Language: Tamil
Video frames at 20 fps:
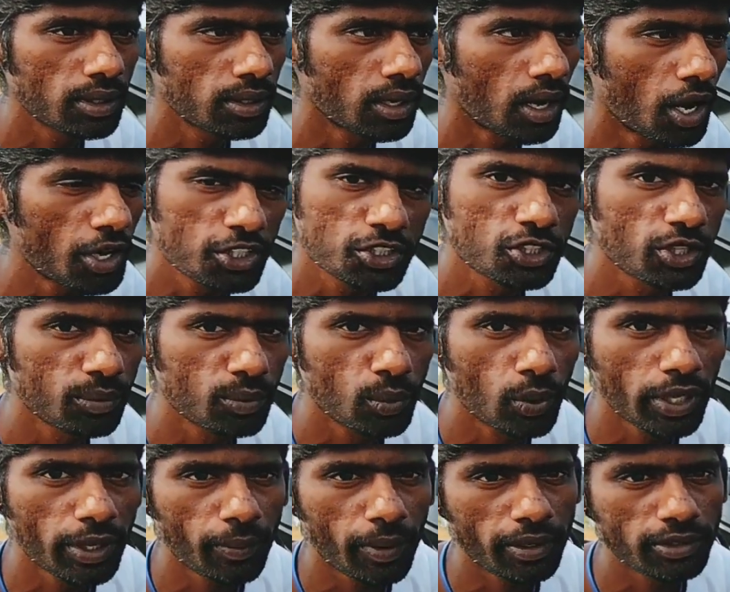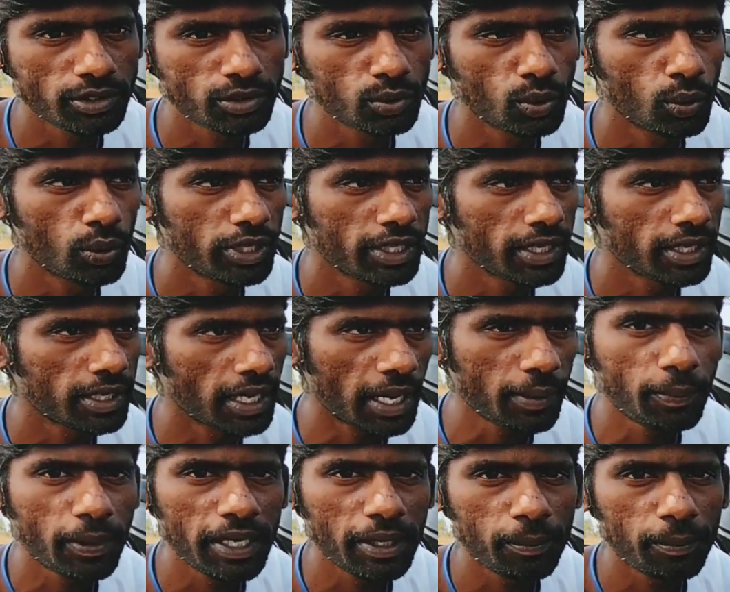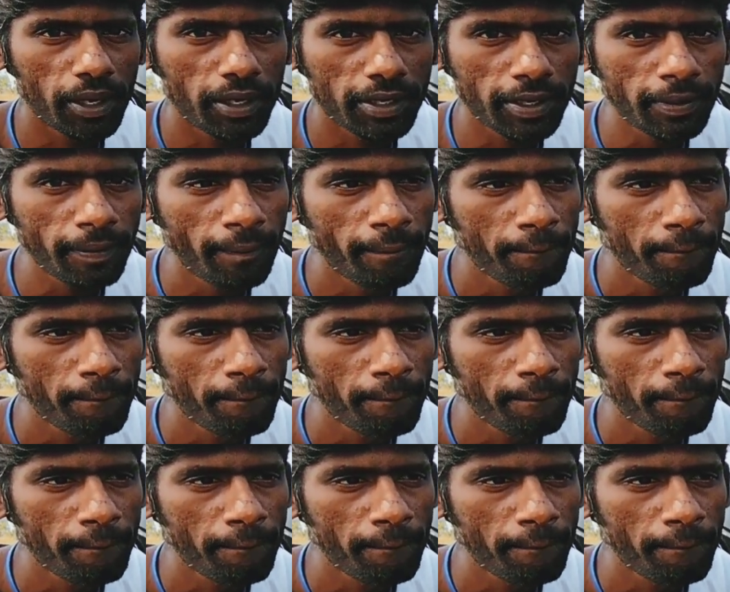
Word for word: ஆனஸ்ட் ரிவ்யூ ஓகேவா ஸோ நீங்கள் ட்ரை பண்ணி பாருங்கள்